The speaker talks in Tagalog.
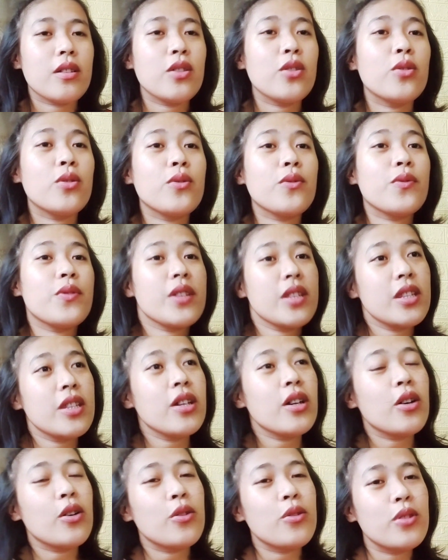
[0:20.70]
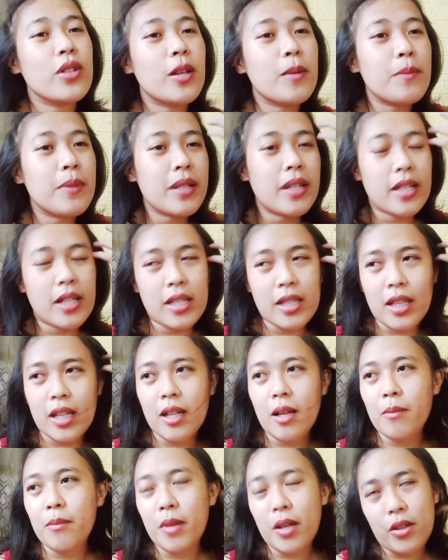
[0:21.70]
yung video na
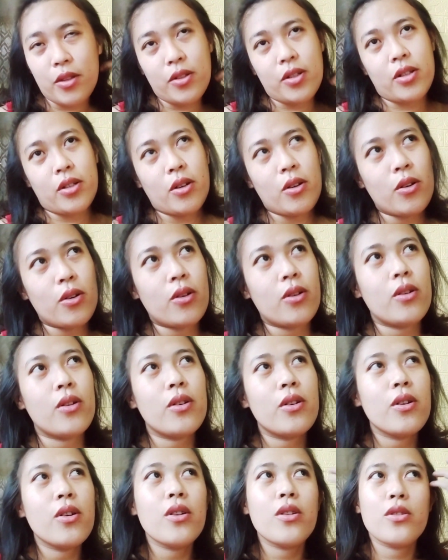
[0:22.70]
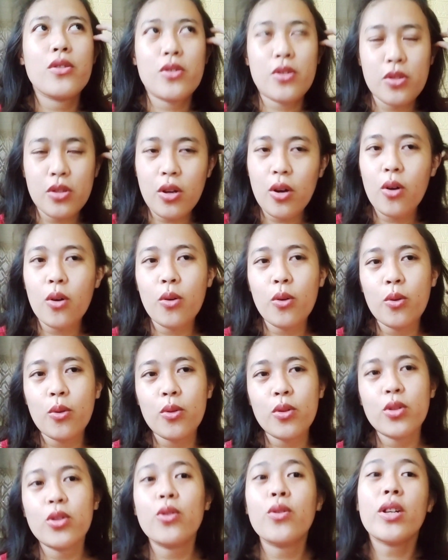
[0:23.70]
pinakita ng mother ko.
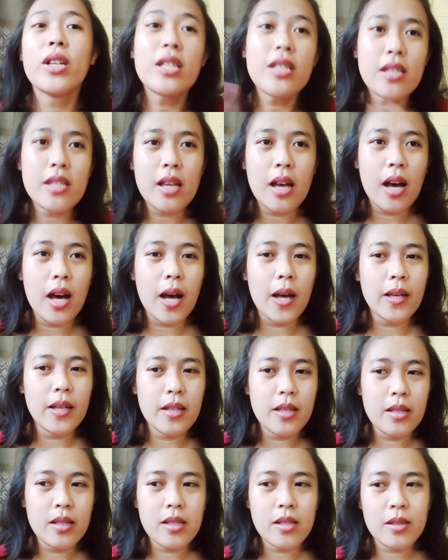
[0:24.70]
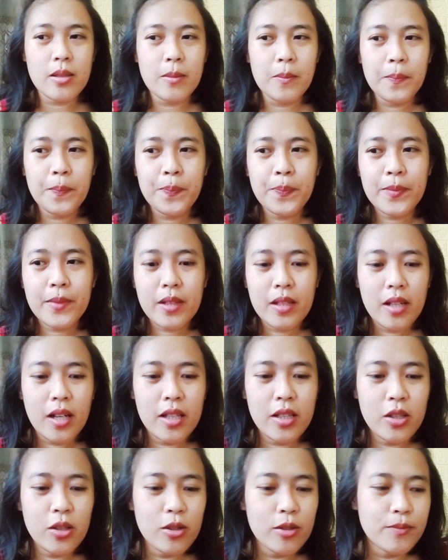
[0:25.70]
So, yung isa is
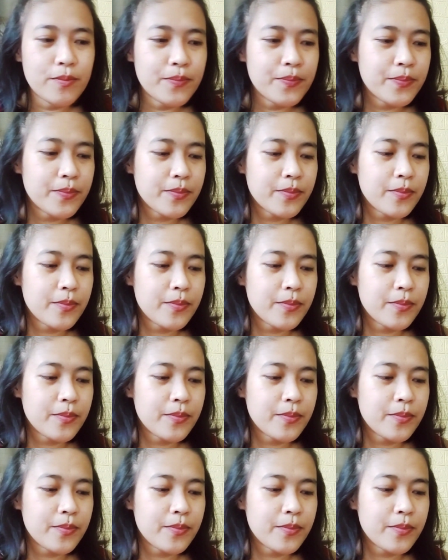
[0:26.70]
ano